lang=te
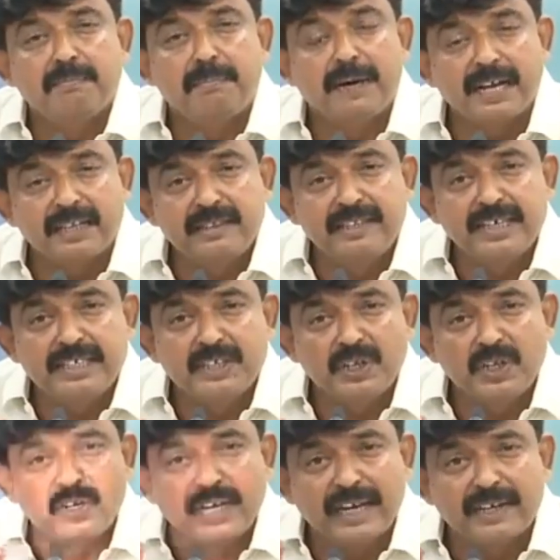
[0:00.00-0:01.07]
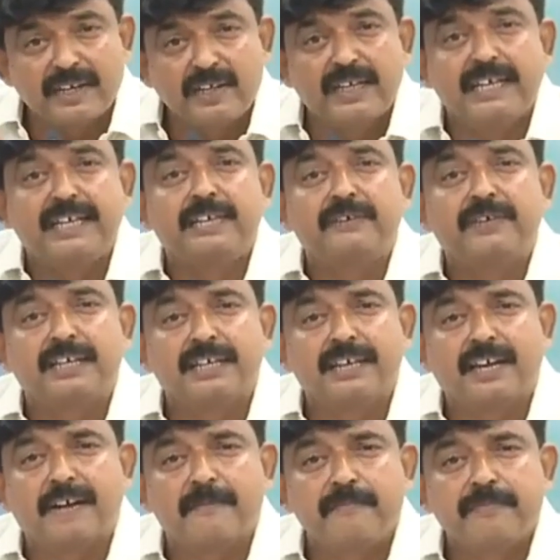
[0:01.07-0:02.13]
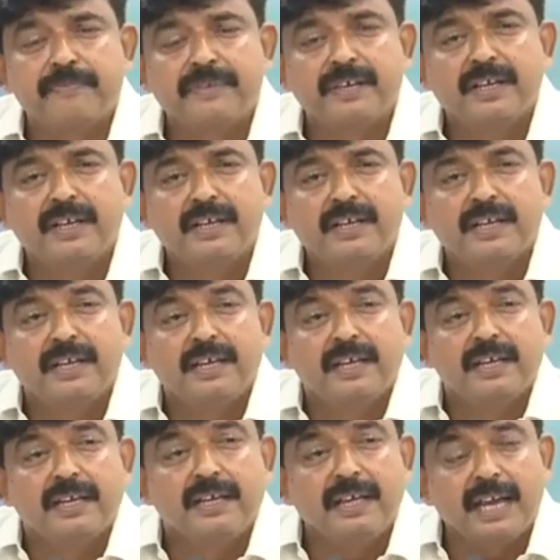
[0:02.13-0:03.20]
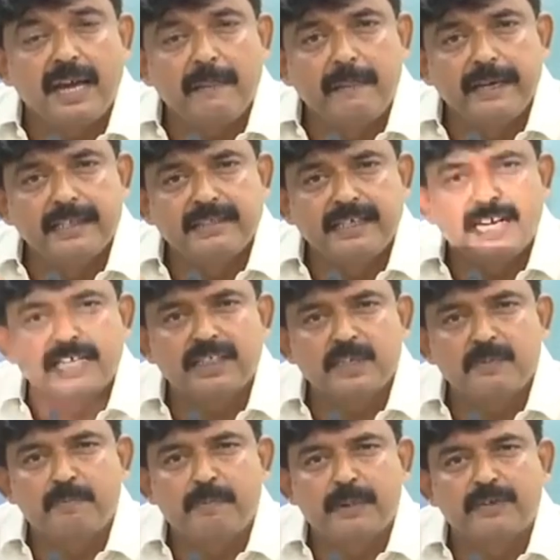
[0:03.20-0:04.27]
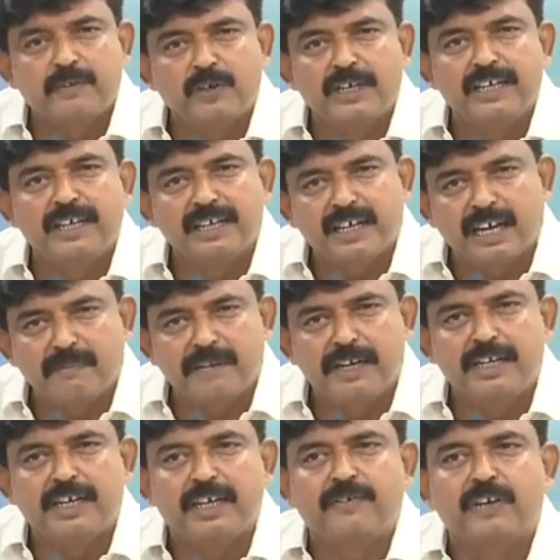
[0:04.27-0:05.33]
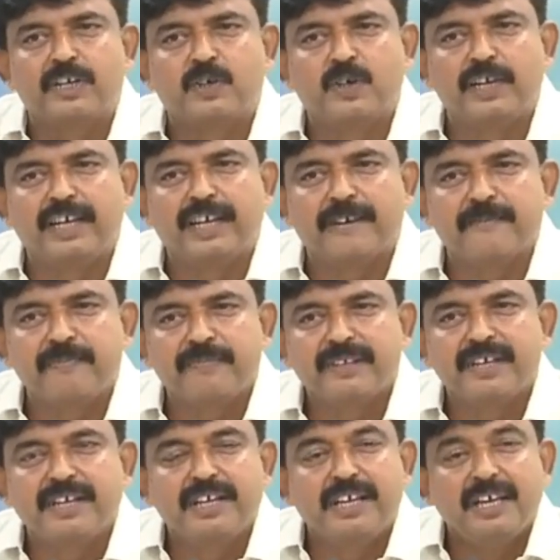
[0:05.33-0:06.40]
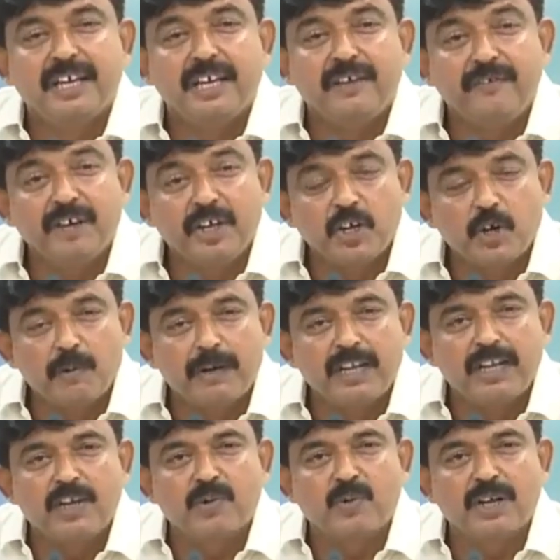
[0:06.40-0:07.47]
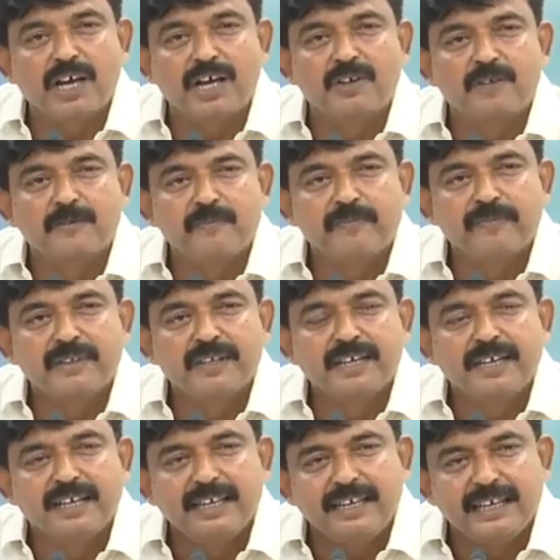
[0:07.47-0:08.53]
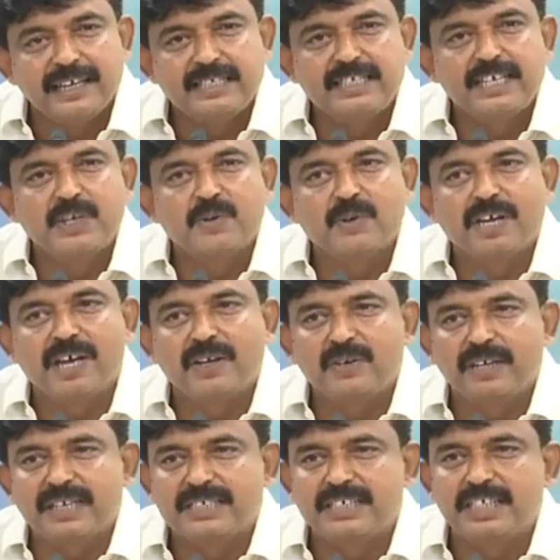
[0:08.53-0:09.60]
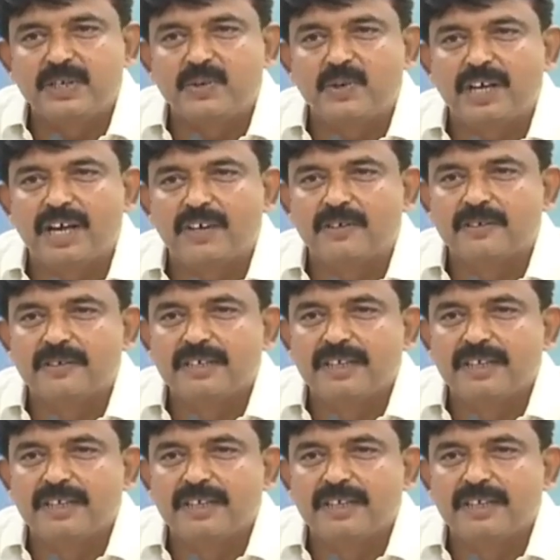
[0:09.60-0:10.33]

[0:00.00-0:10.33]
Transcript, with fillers: భారతదేశంలో ఎక్కడో లేని విధంగా యాభై శాతం పదవుల్ని నామినేటెడ్ వర్కుల్ని వెనుకబడిన కులాలు ఎస్సీ కులాలు ఎస్టీ కులాలు